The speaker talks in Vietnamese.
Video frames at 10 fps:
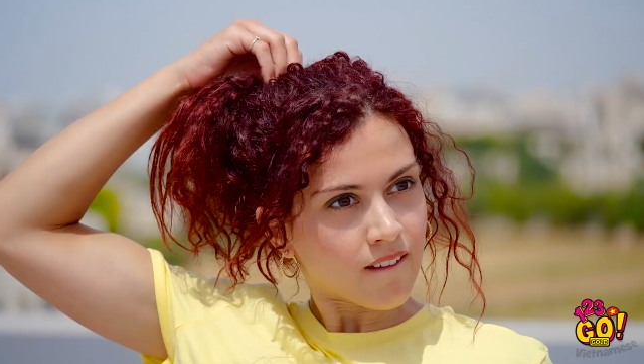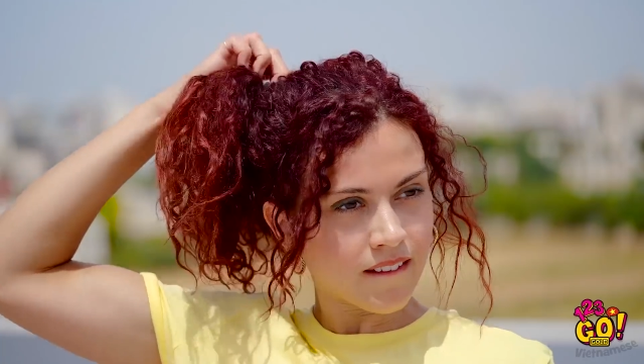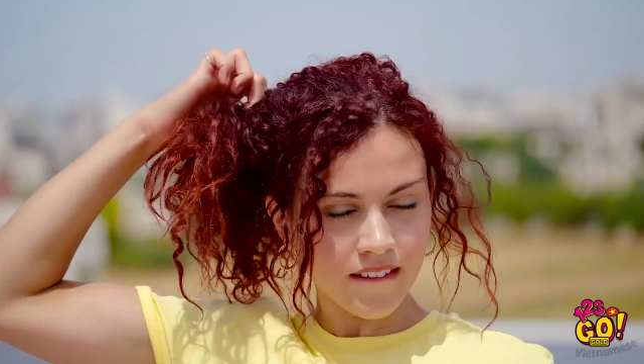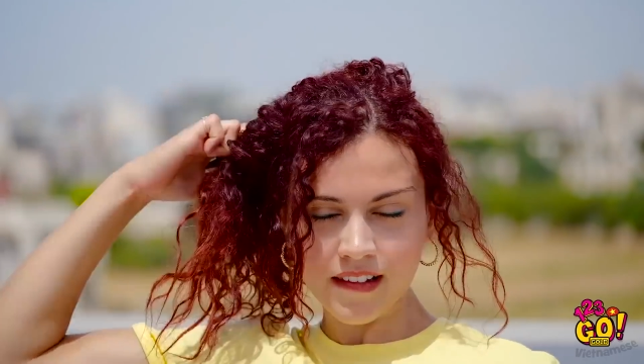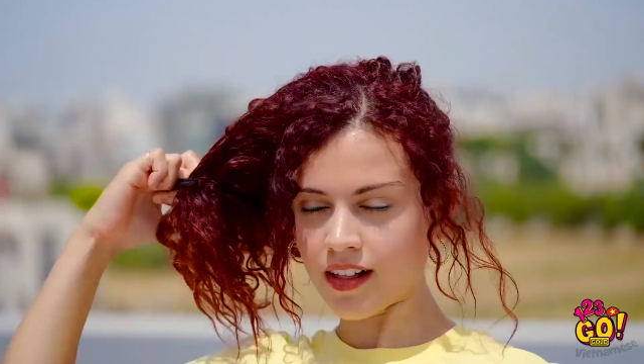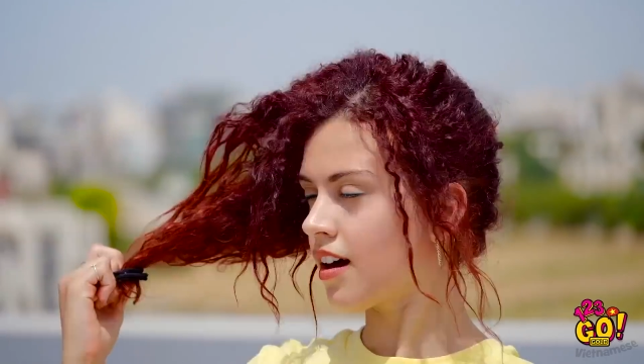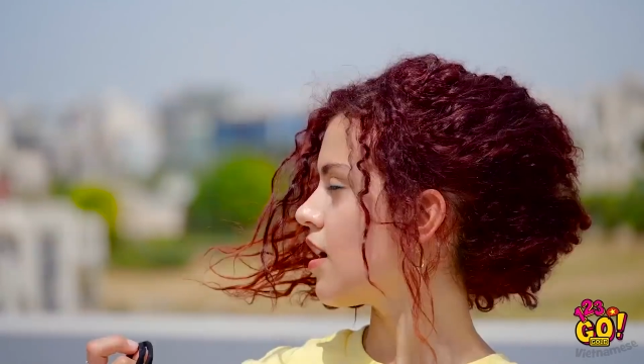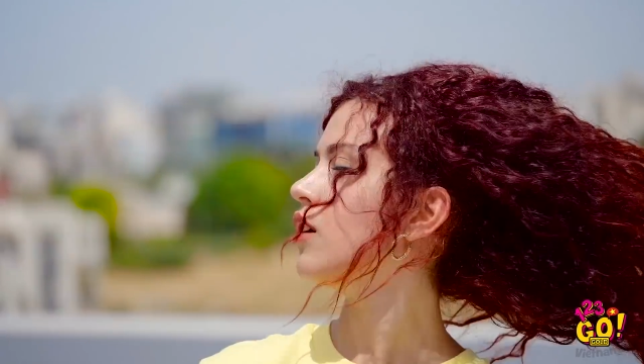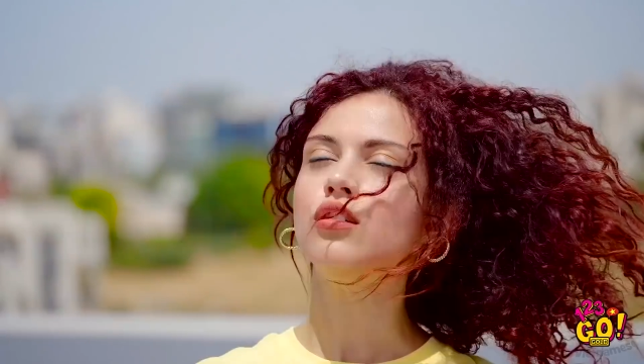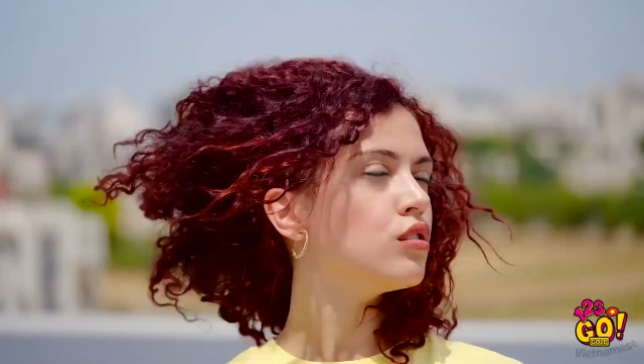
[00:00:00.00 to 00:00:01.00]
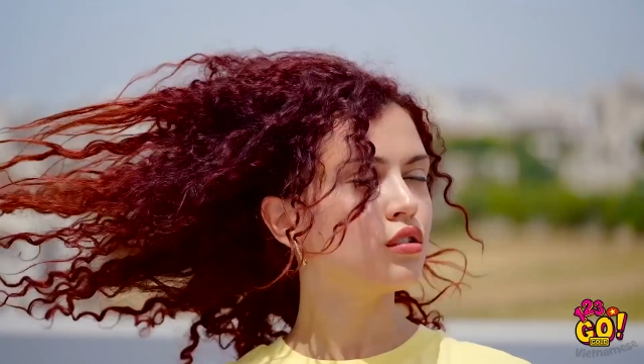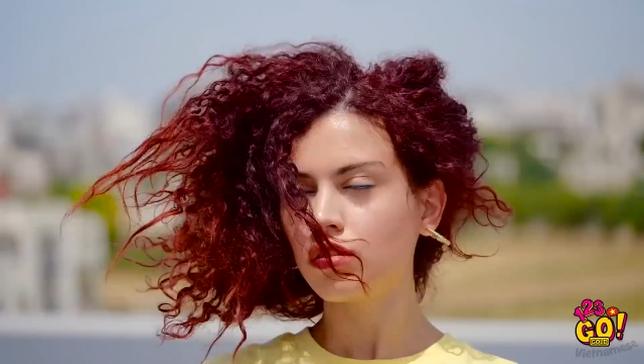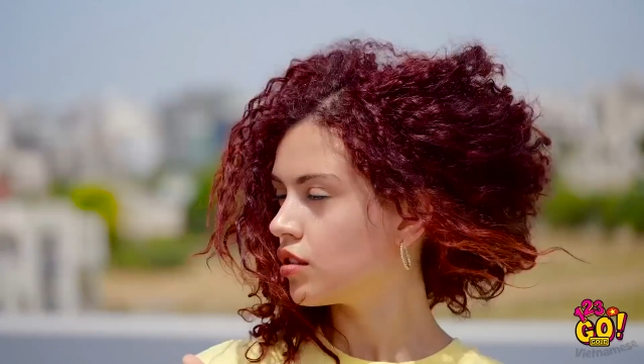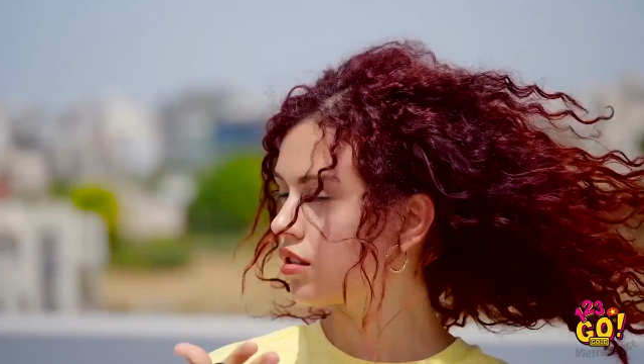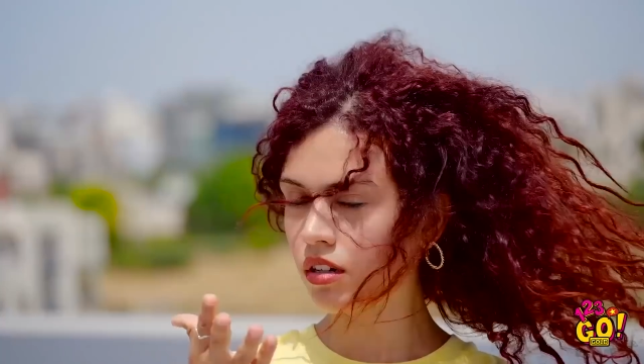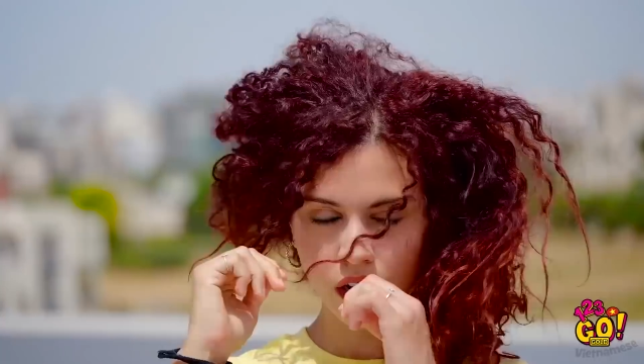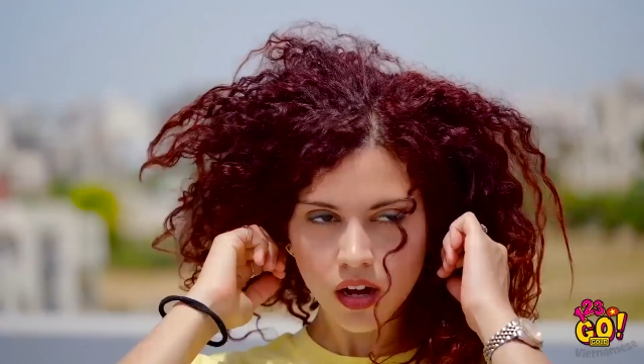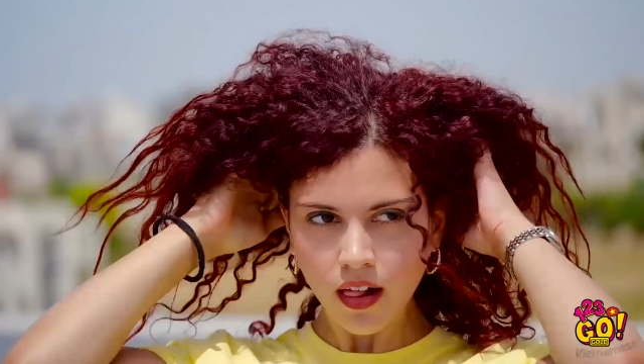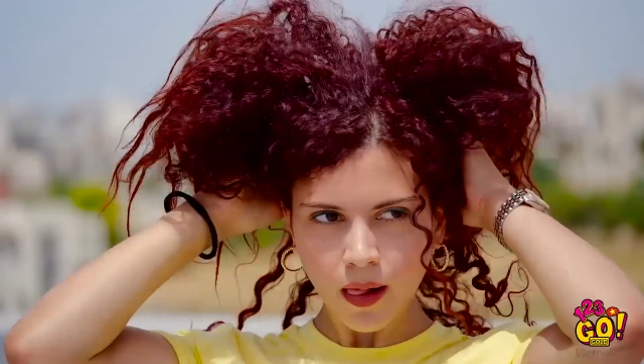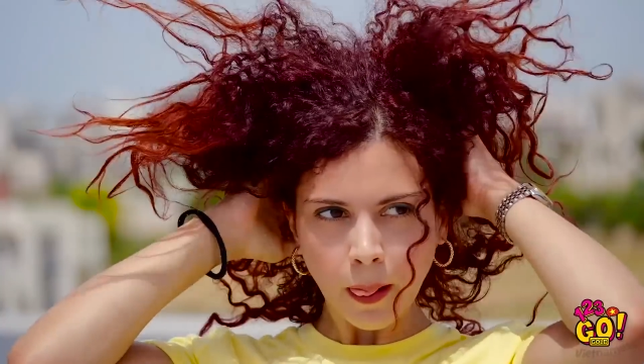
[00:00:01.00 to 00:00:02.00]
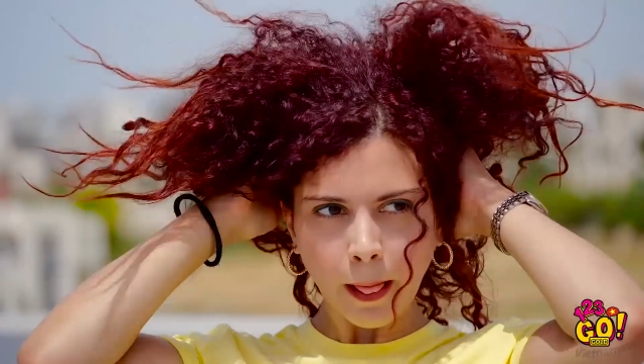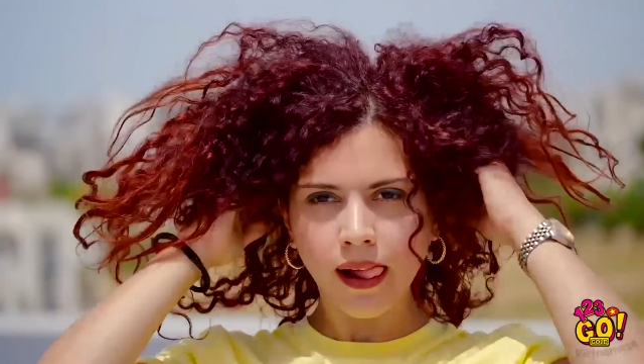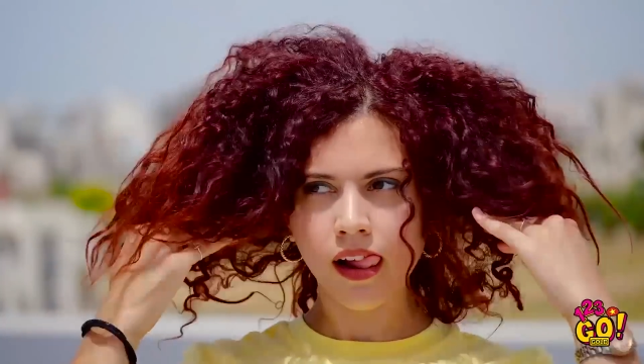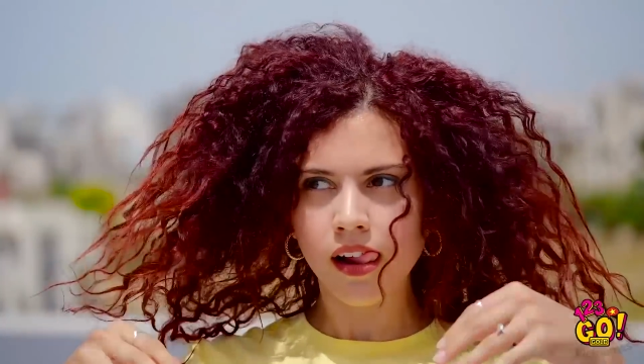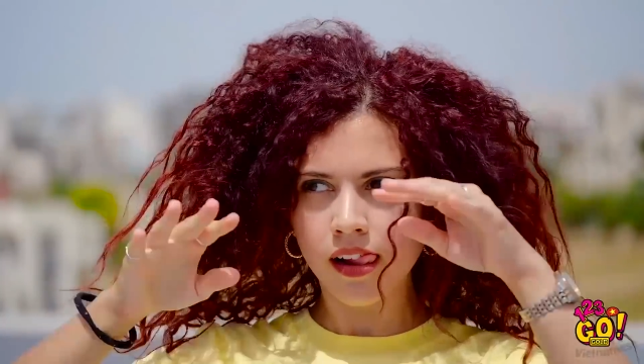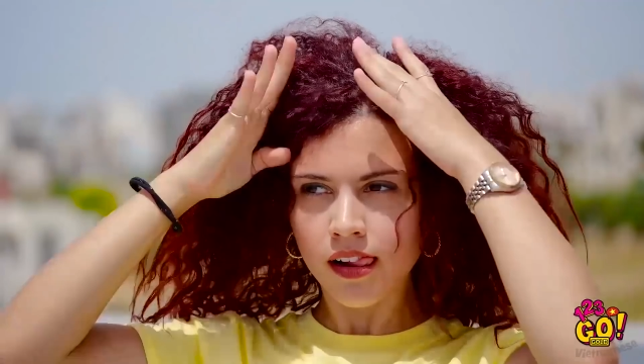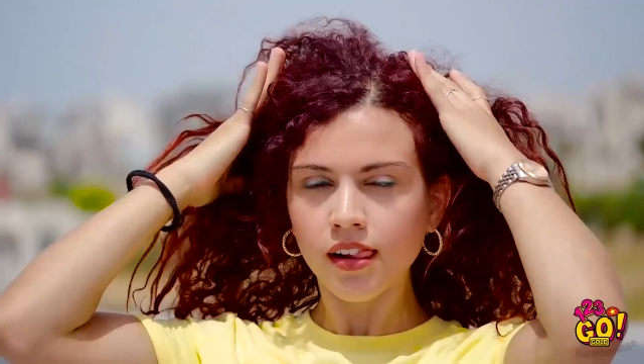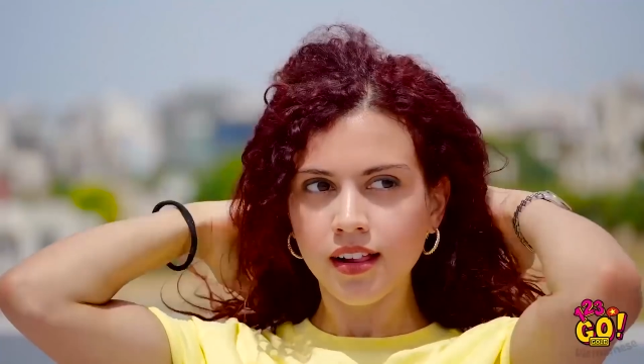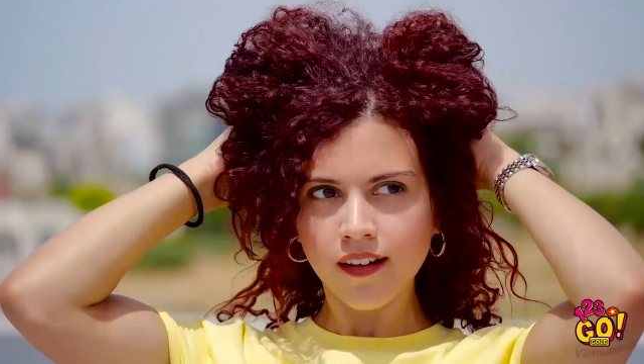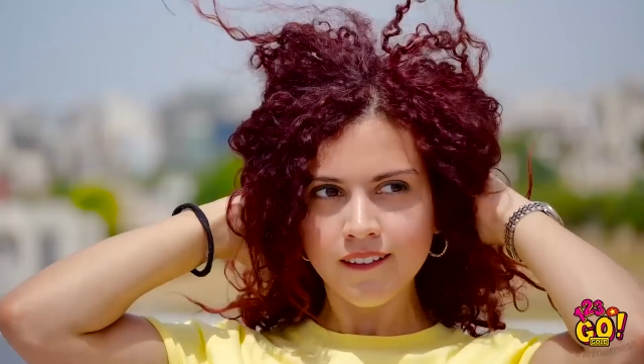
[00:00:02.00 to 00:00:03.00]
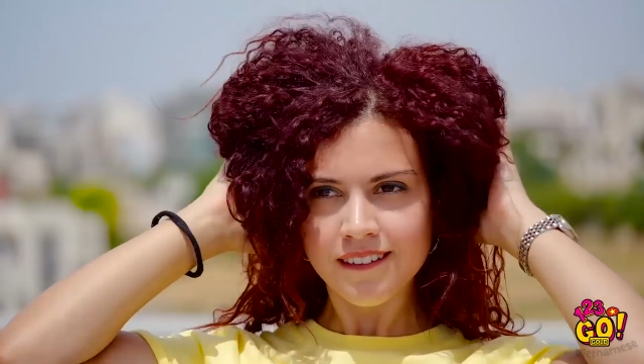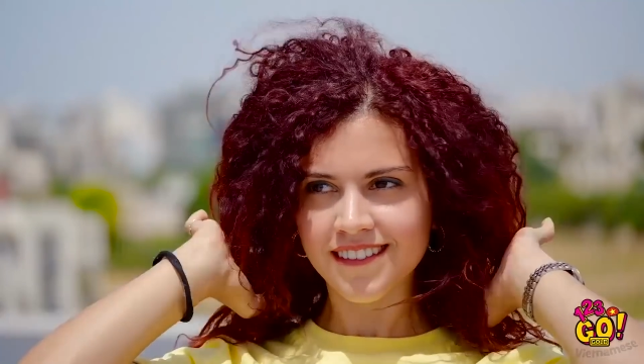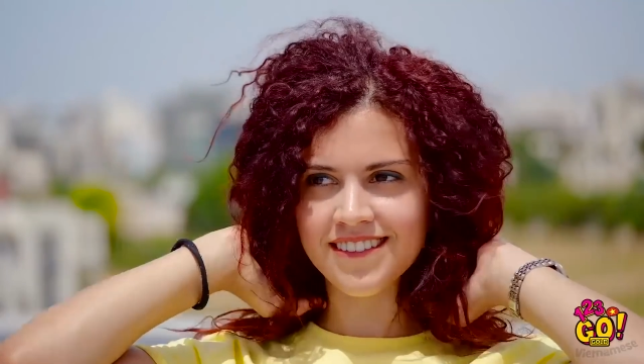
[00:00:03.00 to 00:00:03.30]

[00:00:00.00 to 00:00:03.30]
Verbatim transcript: là một cú tân trang nóng bỏng bất ngờ mà thôi. Từ